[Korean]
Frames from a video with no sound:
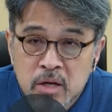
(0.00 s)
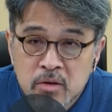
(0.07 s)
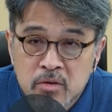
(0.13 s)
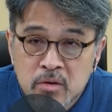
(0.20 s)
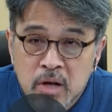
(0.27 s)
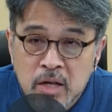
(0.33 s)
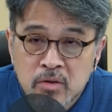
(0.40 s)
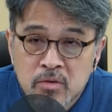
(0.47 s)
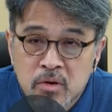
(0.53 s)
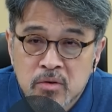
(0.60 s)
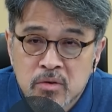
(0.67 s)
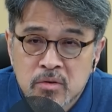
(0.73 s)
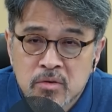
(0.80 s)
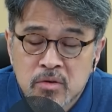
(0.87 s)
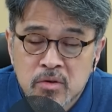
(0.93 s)
예를 들어서
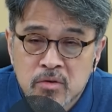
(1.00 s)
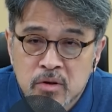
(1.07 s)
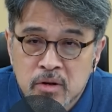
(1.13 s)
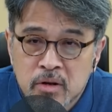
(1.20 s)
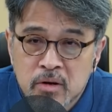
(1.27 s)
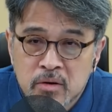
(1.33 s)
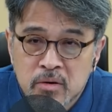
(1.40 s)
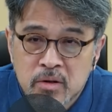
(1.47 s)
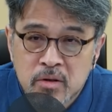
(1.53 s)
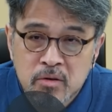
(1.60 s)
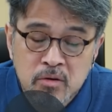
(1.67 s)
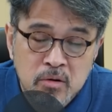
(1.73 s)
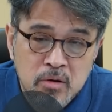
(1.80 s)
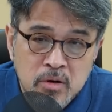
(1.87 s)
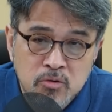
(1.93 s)
안전시설 이런 거에
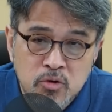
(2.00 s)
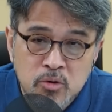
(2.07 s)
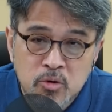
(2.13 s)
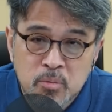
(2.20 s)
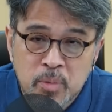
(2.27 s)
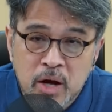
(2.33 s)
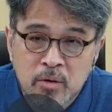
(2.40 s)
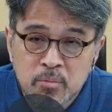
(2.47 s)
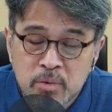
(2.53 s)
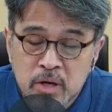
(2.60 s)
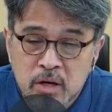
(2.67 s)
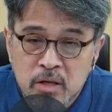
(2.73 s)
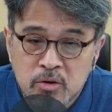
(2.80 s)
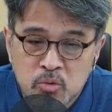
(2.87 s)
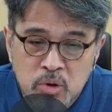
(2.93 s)
대해서 그러니까 최소한
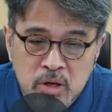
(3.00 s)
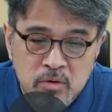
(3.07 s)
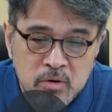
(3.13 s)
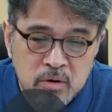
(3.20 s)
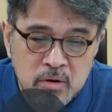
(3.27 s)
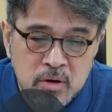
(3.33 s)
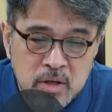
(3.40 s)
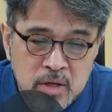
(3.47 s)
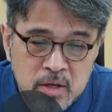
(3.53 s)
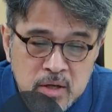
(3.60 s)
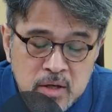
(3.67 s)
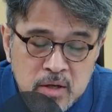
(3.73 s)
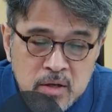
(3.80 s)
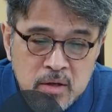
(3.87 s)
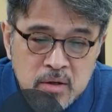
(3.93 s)
방비하기 위해서
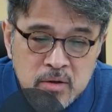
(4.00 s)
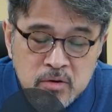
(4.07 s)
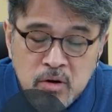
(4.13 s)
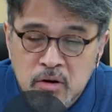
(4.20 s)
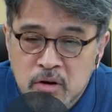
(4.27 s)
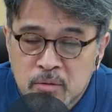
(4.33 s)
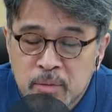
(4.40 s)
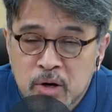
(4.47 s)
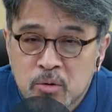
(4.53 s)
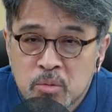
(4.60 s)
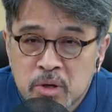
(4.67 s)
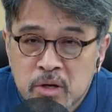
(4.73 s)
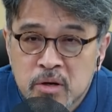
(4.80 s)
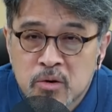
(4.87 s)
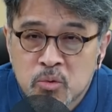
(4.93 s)
점검하고
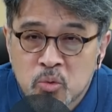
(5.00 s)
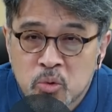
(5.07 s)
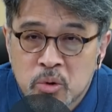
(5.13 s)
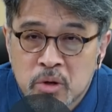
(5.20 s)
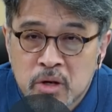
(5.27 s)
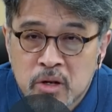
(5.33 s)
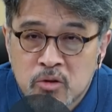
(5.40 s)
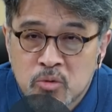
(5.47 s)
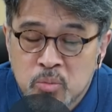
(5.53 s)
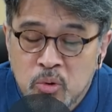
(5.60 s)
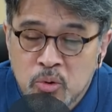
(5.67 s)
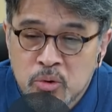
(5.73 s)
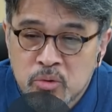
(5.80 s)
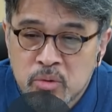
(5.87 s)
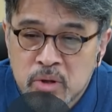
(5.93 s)
뭐 이러는 노력이라도
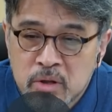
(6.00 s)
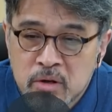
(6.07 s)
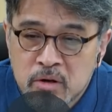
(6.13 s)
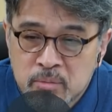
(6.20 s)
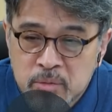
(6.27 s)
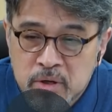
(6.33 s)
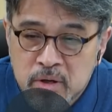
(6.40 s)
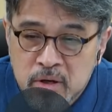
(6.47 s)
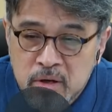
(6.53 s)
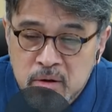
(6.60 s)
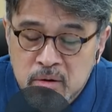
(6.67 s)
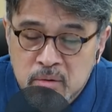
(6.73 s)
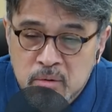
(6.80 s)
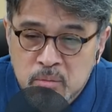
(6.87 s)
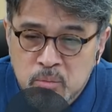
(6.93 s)
보이고 있는 겁니까?
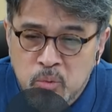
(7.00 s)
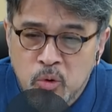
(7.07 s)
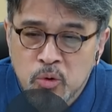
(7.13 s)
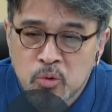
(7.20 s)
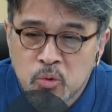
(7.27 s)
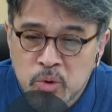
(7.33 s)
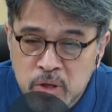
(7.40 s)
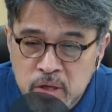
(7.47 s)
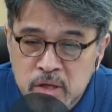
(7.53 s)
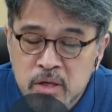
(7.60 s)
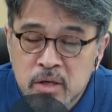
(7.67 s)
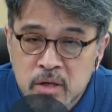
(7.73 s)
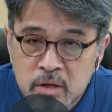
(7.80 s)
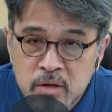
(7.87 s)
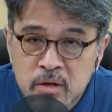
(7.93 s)
보이고
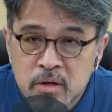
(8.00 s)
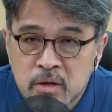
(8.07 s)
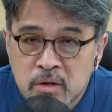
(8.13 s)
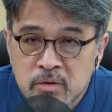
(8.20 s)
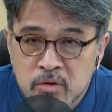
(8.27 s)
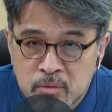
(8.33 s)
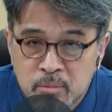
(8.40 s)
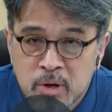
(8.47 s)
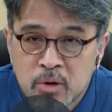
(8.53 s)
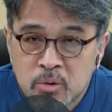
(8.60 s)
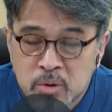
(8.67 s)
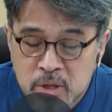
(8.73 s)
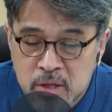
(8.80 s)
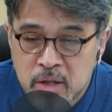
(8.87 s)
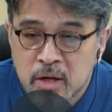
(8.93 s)
있기를
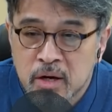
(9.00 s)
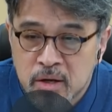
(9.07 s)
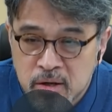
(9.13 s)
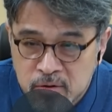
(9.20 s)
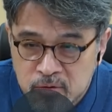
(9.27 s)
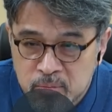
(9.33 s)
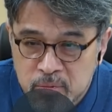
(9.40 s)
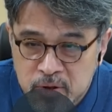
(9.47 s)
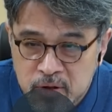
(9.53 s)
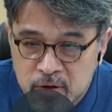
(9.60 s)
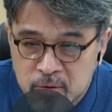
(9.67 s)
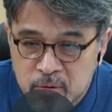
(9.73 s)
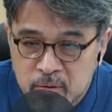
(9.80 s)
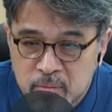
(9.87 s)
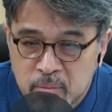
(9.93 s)
정말로 기대하겠습니다.
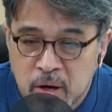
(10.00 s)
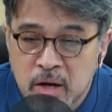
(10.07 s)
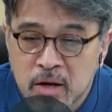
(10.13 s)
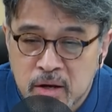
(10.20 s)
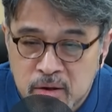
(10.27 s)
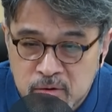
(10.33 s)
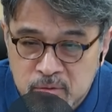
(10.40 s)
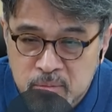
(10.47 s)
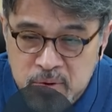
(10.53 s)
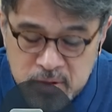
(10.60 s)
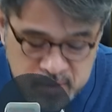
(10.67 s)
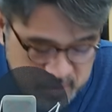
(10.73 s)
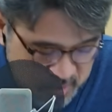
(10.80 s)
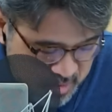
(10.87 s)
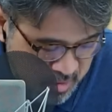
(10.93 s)

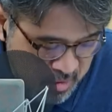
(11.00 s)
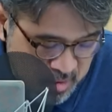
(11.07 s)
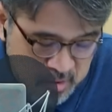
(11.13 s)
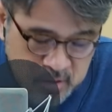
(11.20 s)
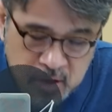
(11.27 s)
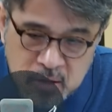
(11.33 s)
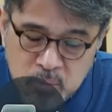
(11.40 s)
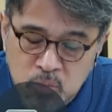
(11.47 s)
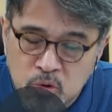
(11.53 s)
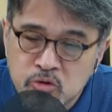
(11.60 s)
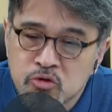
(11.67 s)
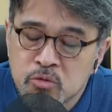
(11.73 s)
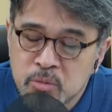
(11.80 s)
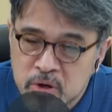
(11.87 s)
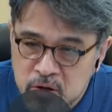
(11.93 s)
바라겠습니다. 사람
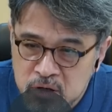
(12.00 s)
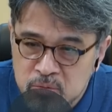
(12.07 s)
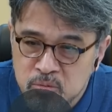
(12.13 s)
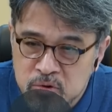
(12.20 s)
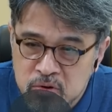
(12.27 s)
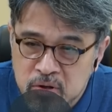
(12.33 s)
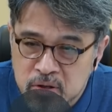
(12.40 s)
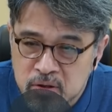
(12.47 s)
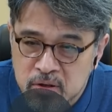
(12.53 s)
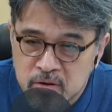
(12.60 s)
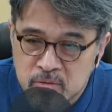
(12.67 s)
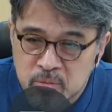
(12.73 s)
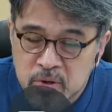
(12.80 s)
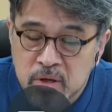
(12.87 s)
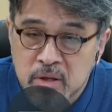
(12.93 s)
목숨이 걸린 문제
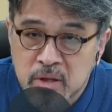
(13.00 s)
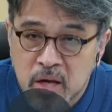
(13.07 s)
아니겠습니까?